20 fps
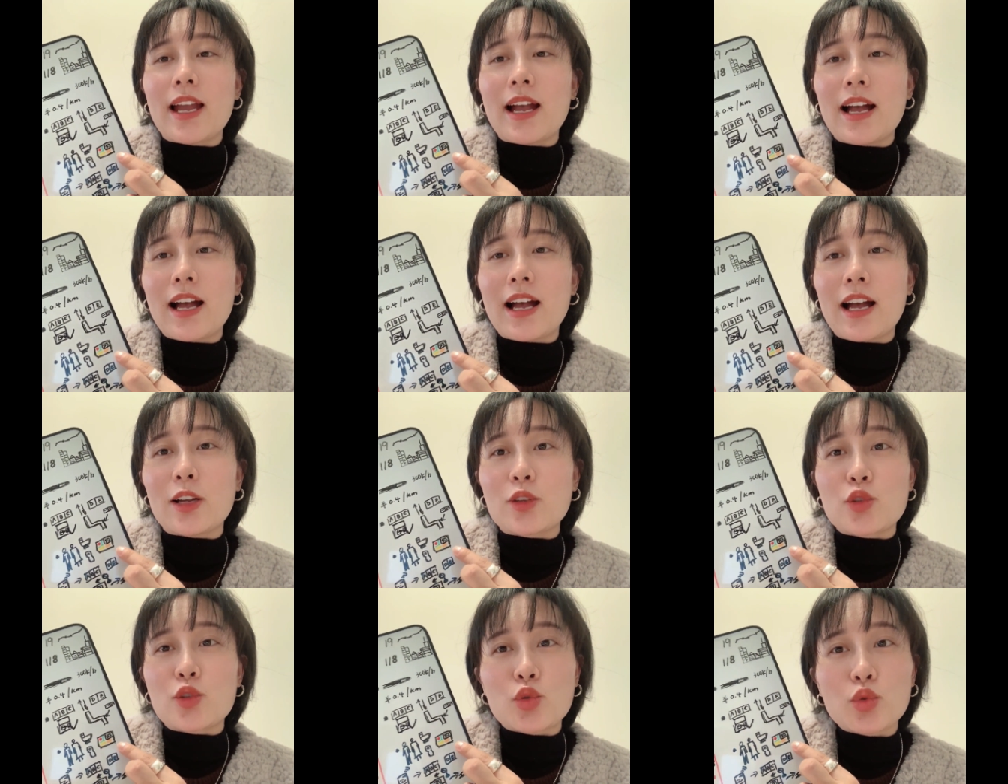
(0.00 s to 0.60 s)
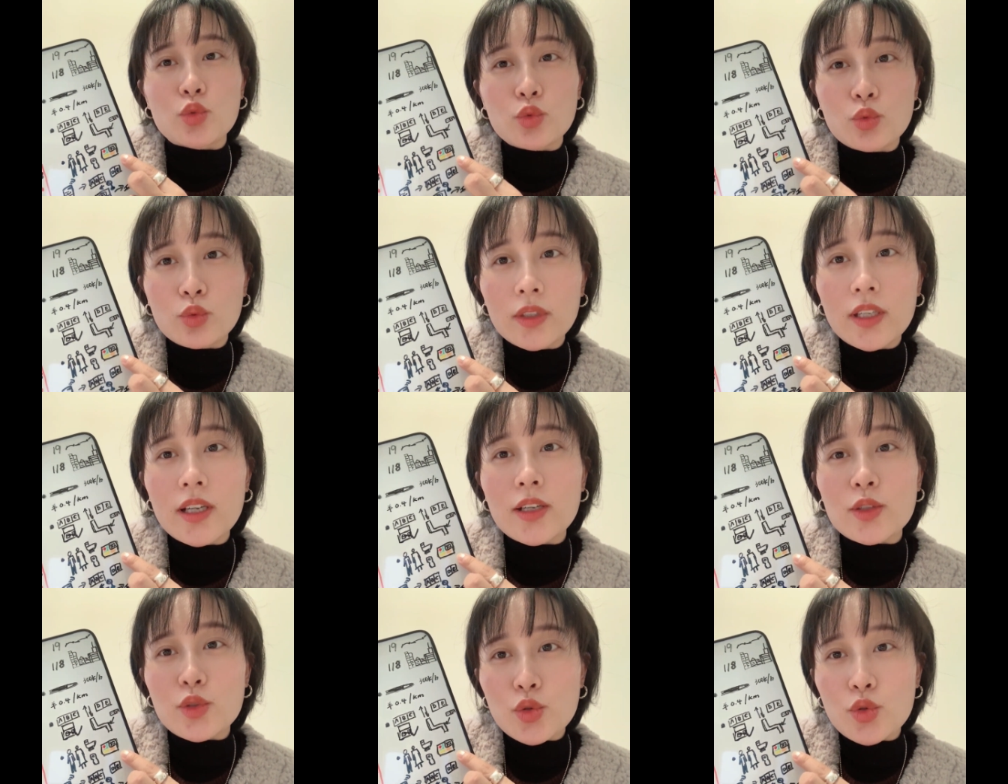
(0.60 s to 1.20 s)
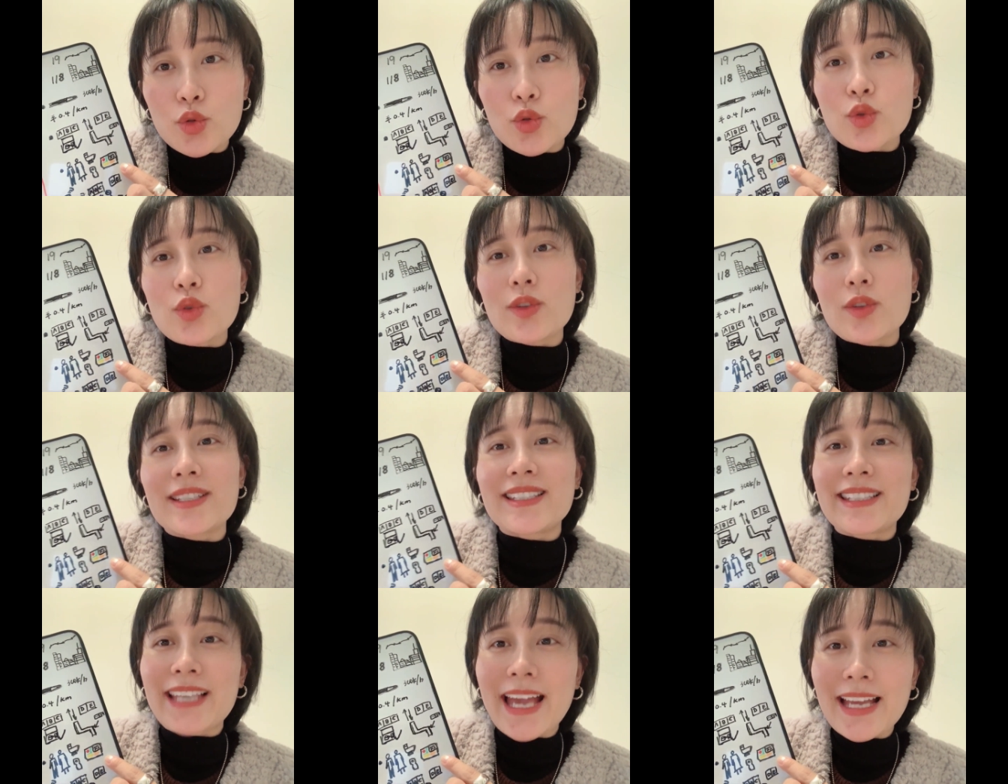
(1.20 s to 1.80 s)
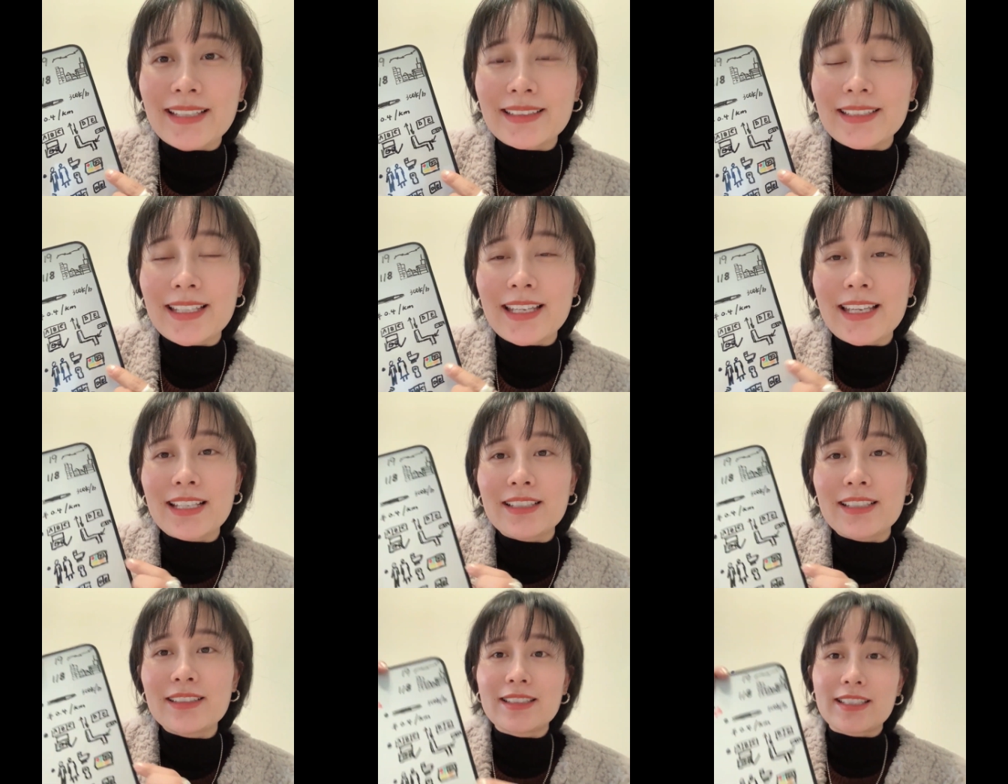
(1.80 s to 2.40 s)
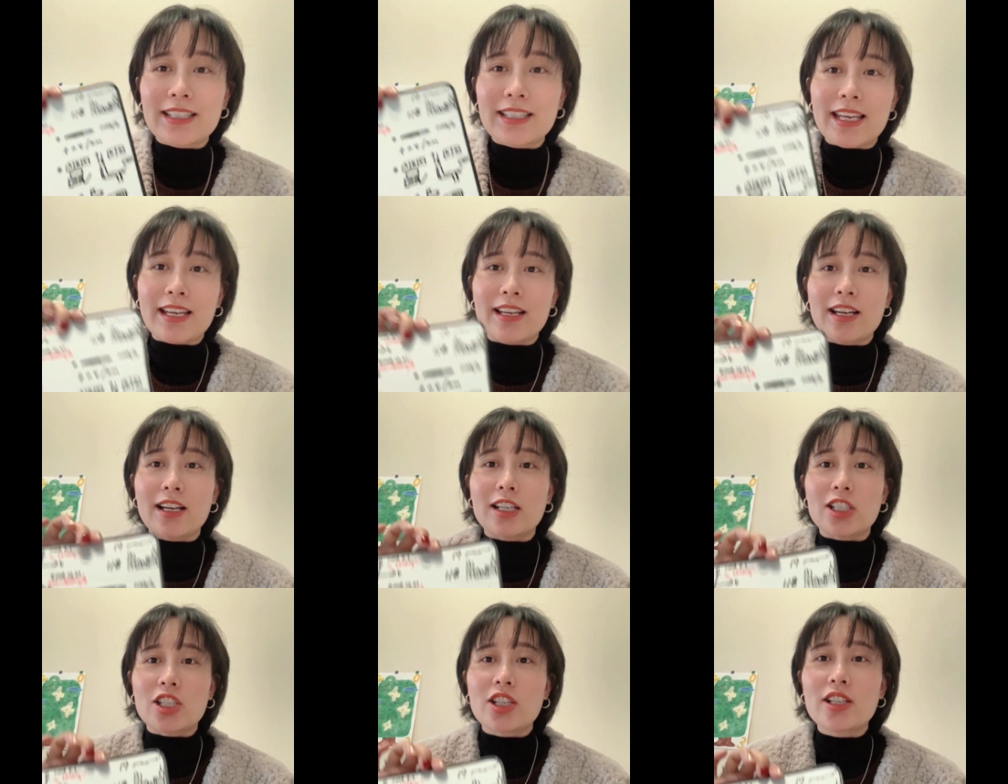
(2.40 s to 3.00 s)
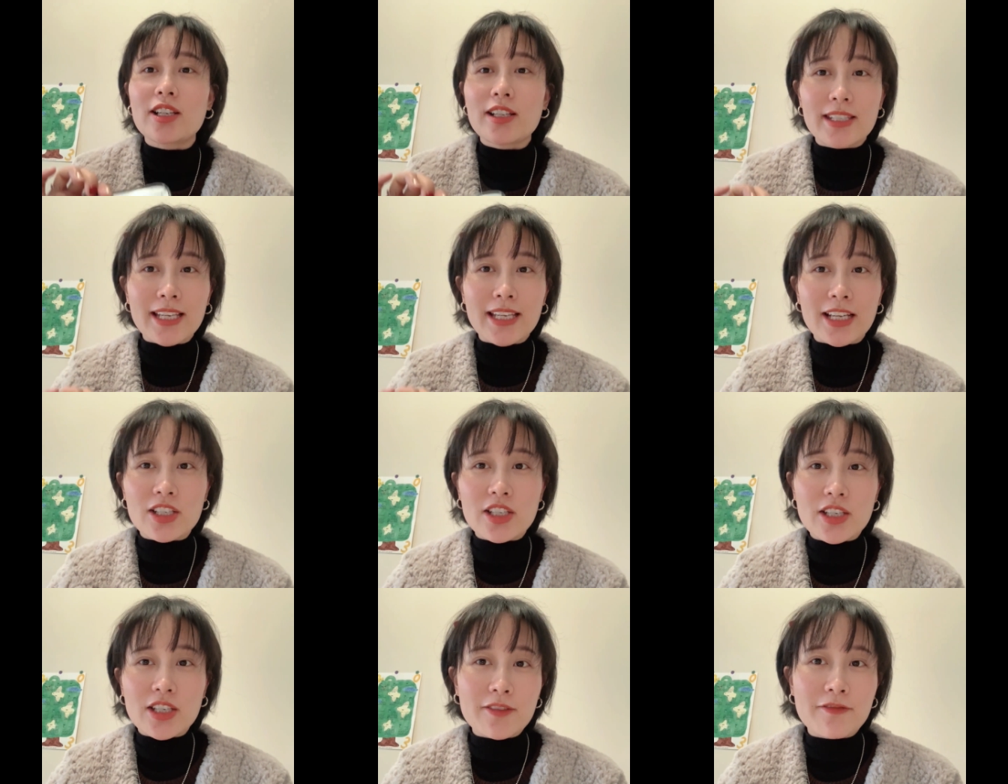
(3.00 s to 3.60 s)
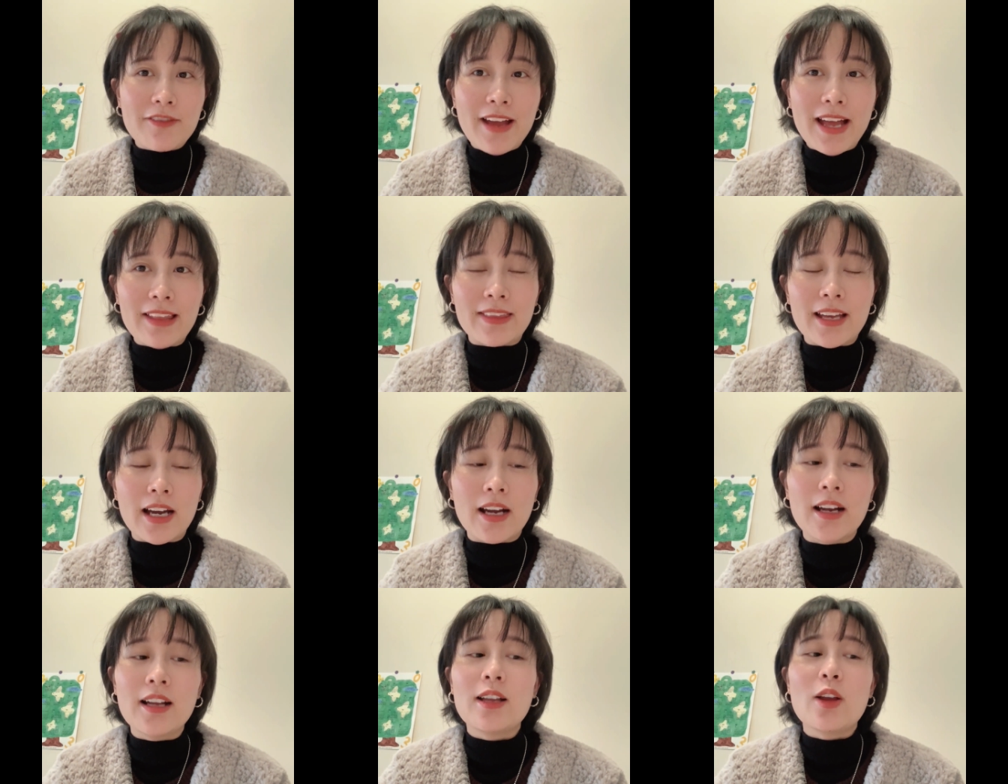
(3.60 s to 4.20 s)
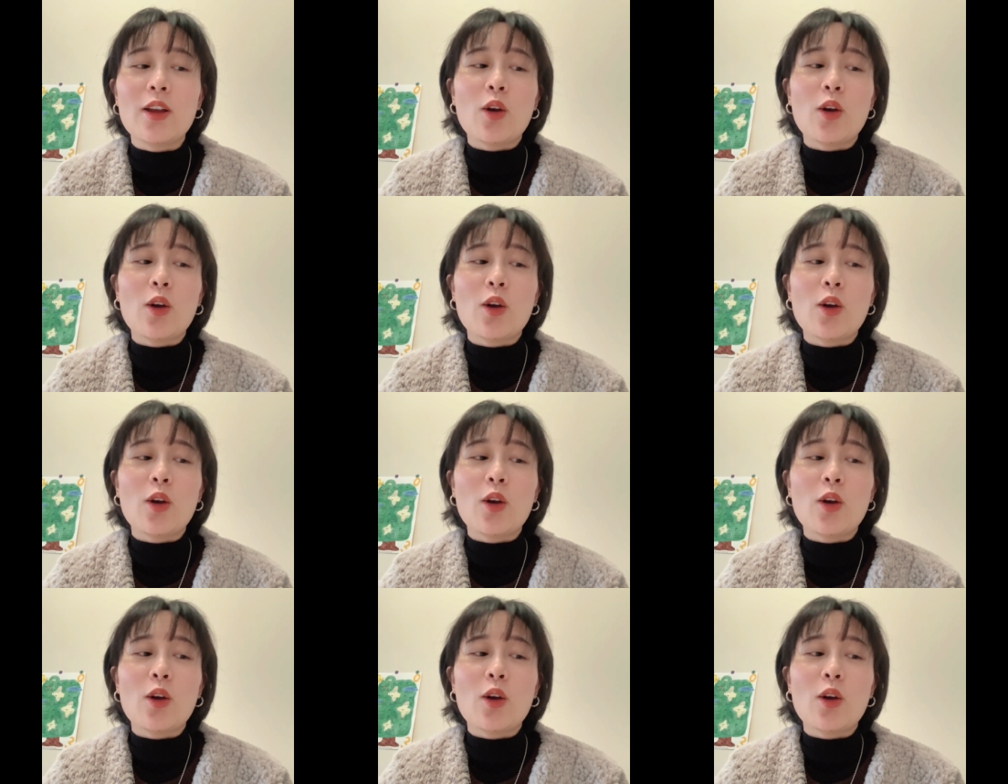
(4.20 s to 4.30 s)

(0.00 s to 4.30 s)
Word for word: 啊。除了去餐厅这个车厢吃饭呢，